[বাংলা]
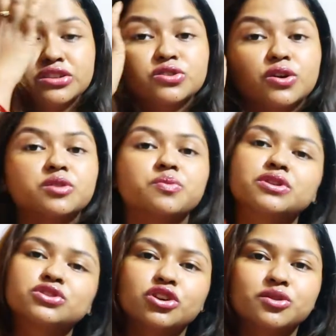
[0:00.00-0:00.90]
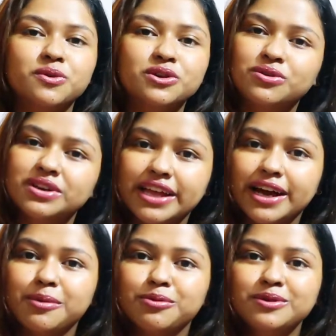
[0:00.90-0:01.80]
ঝটপট ঝটপট করে
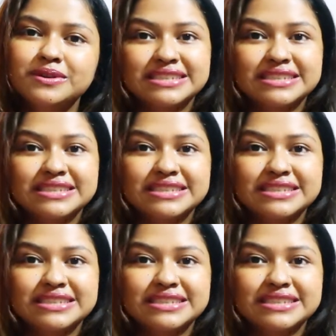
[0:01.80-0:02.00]
দেখাবো